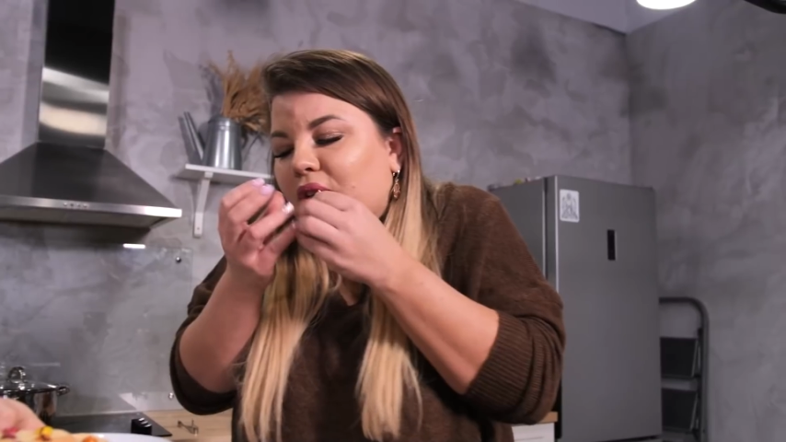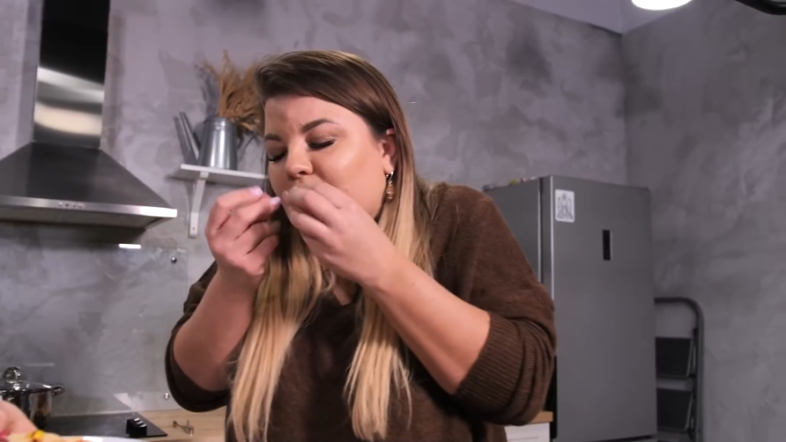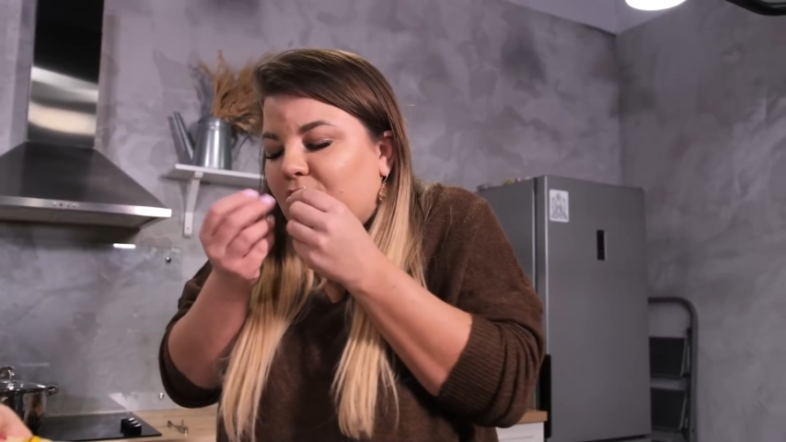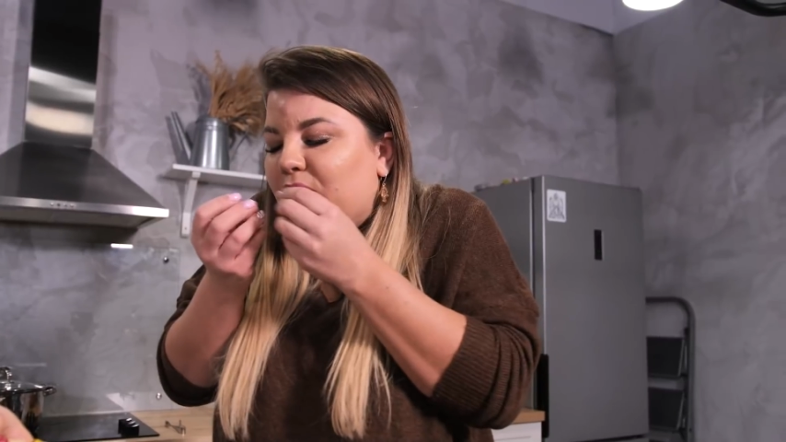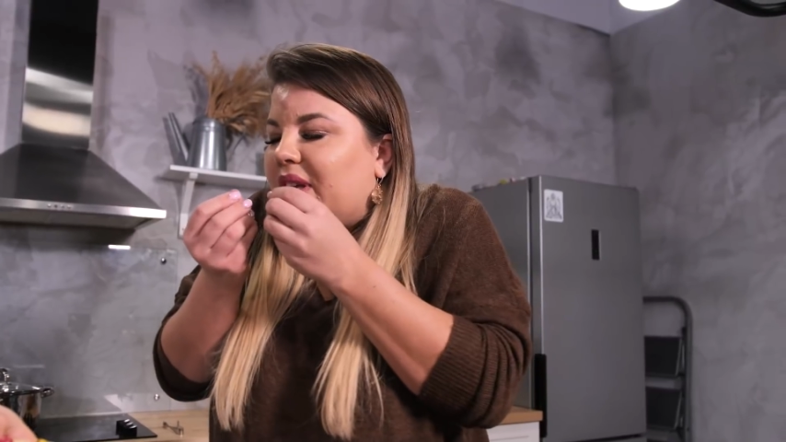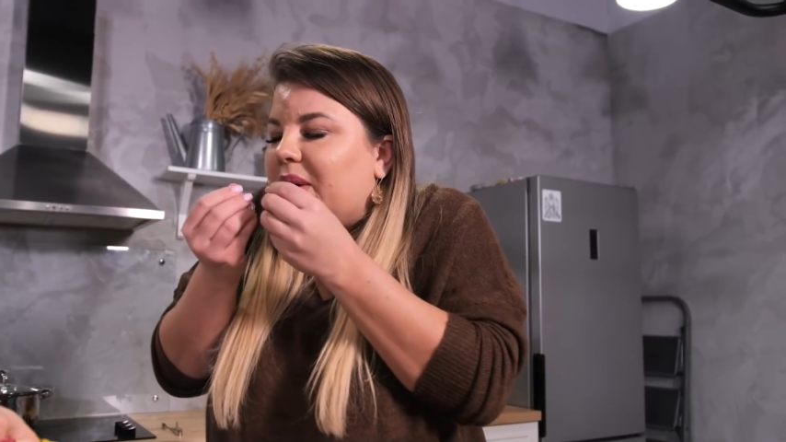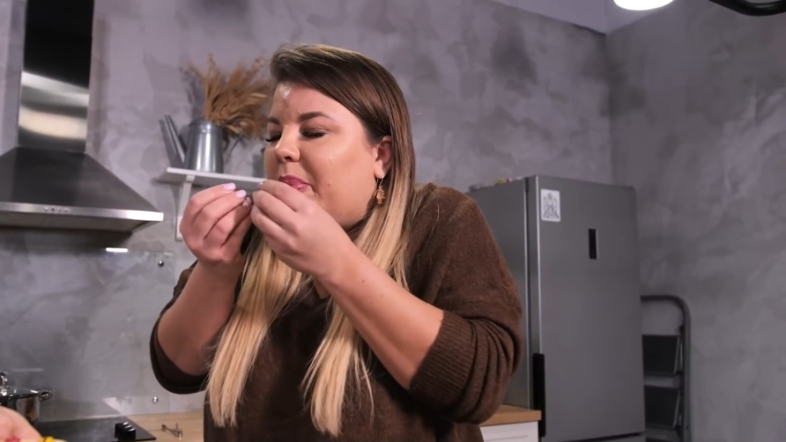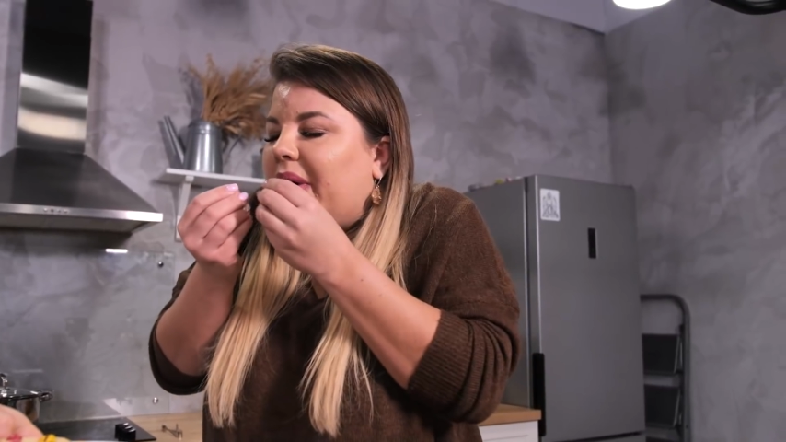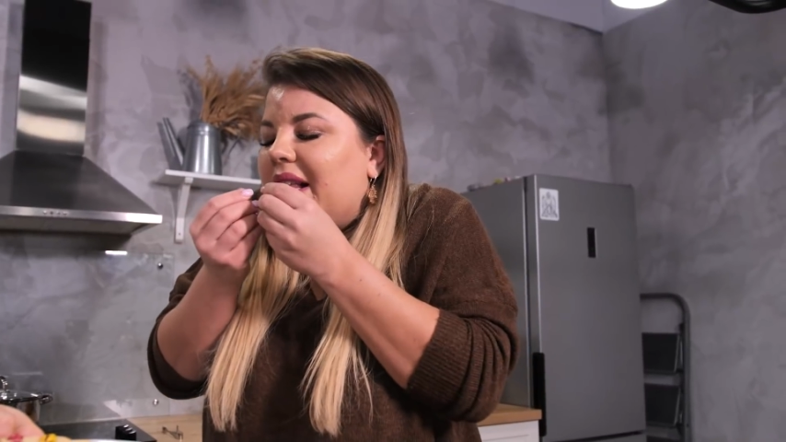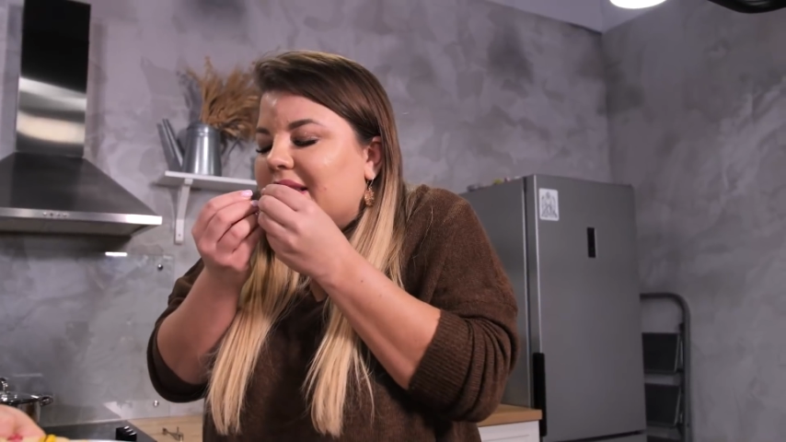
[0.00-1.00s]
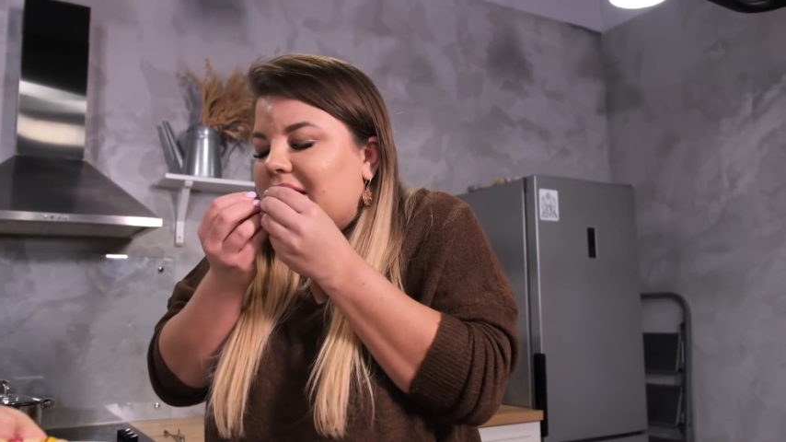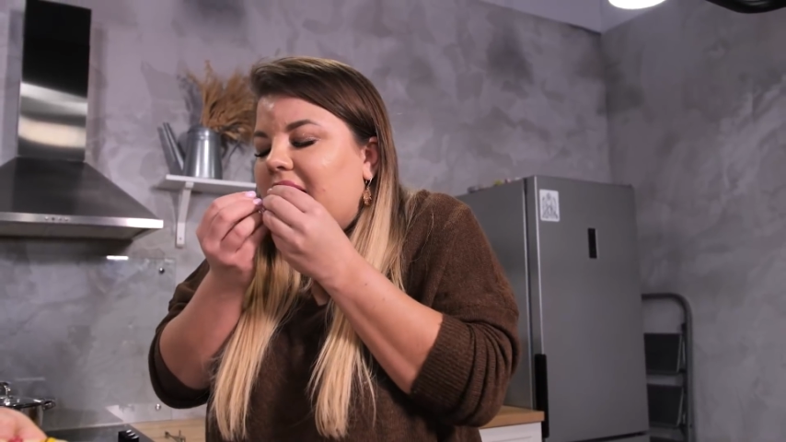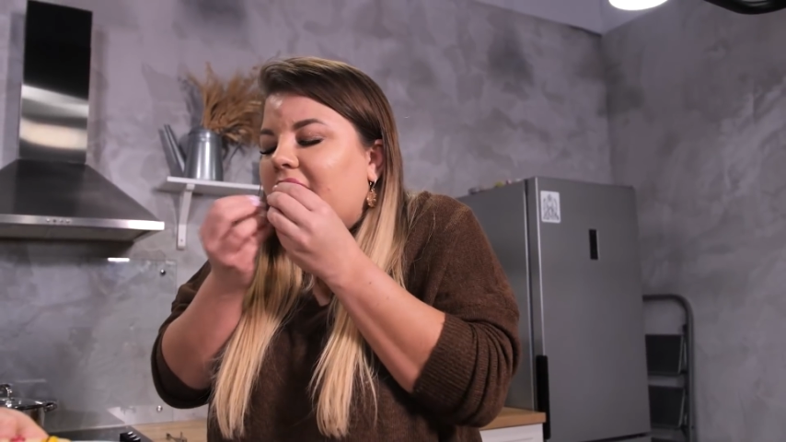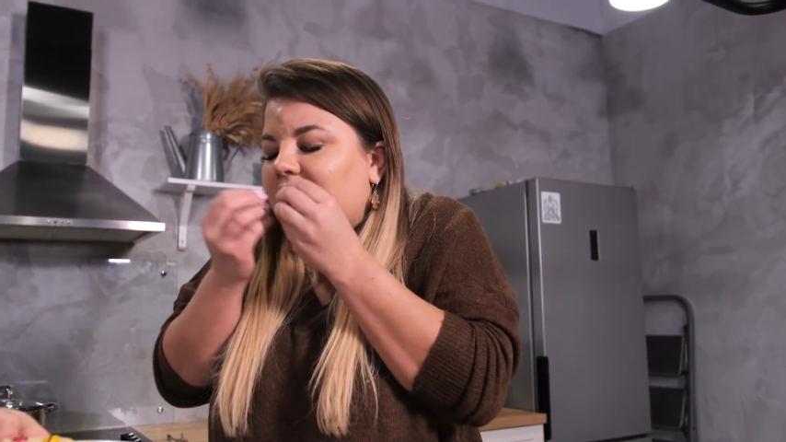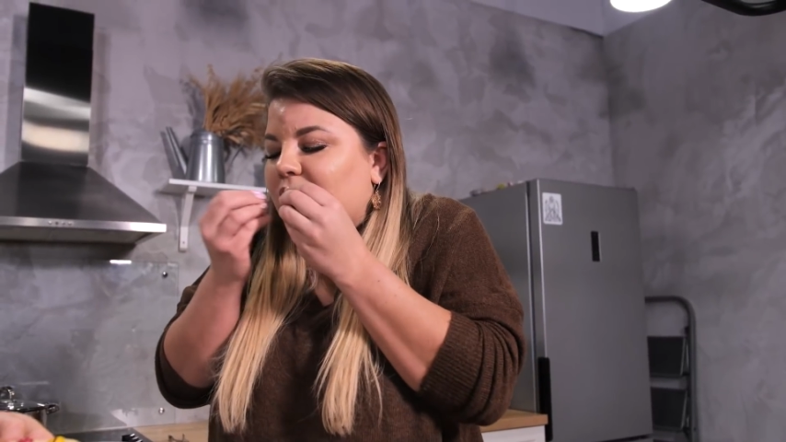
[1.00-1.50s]
руки, пальцы,
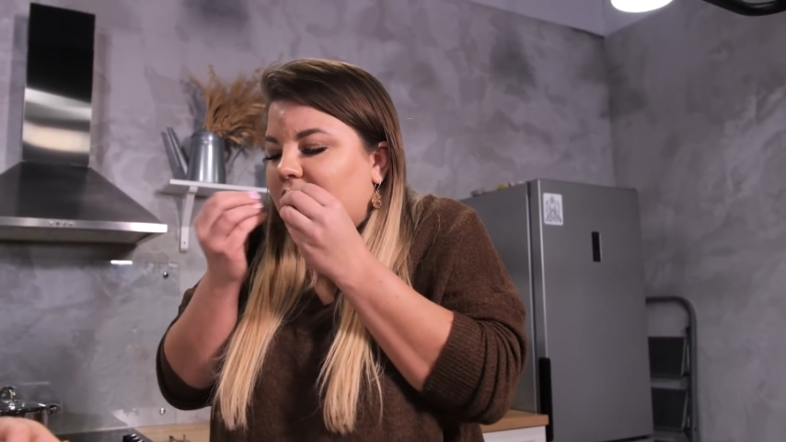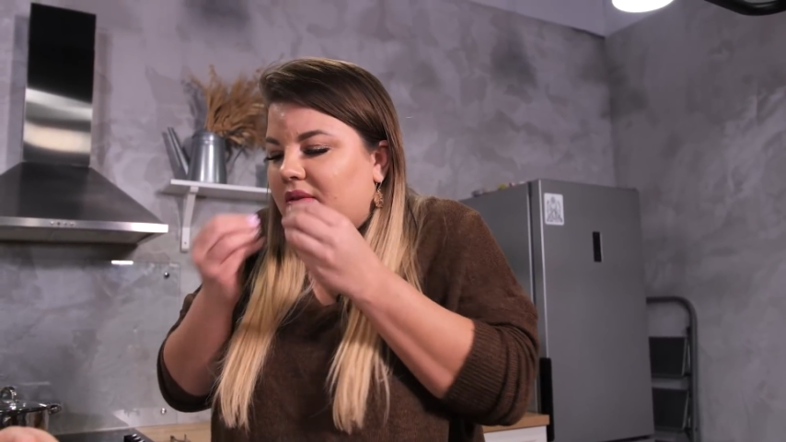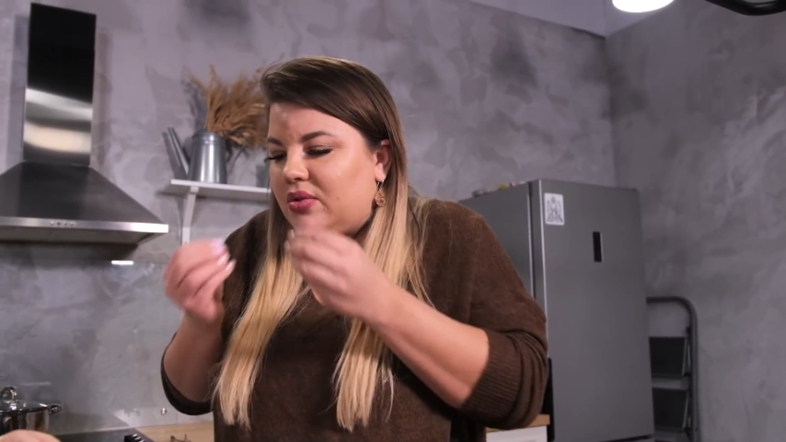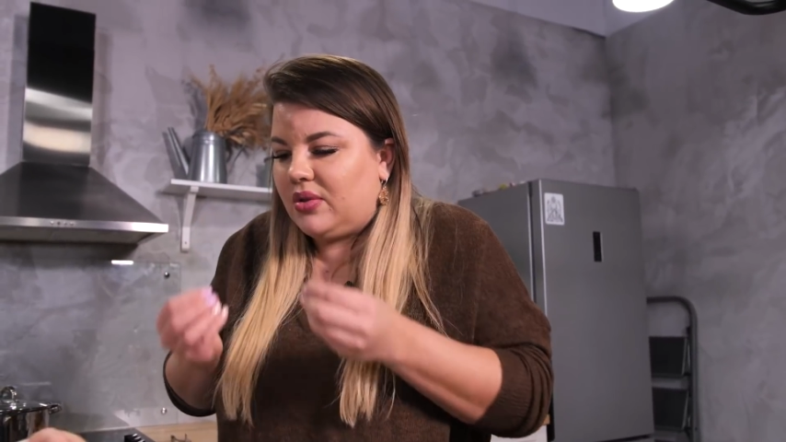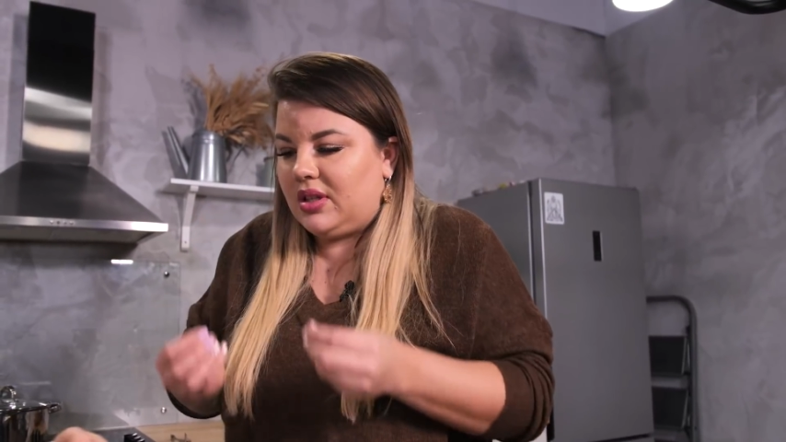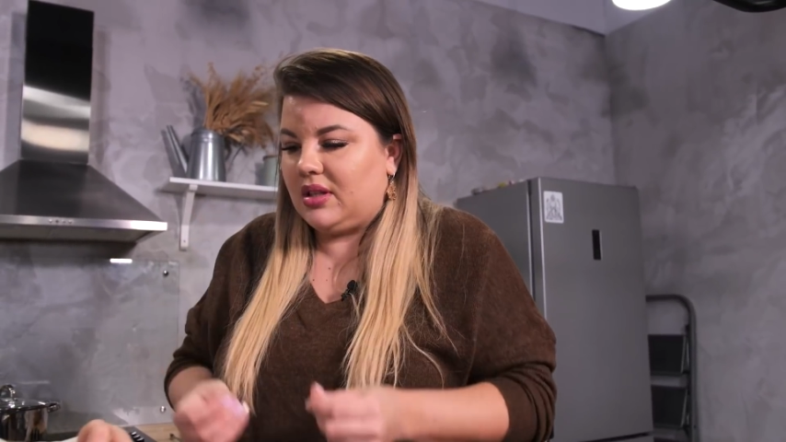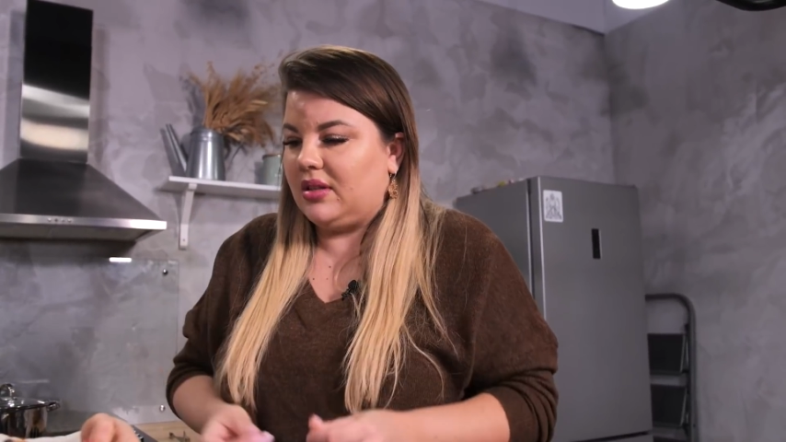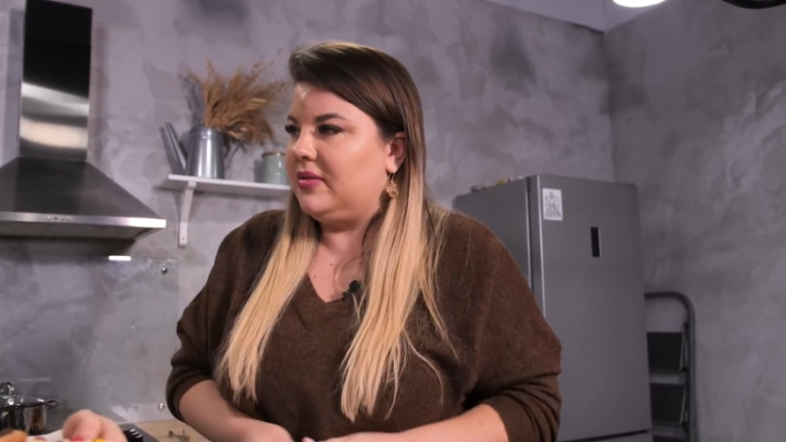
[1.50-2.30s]
и они вот это все едят.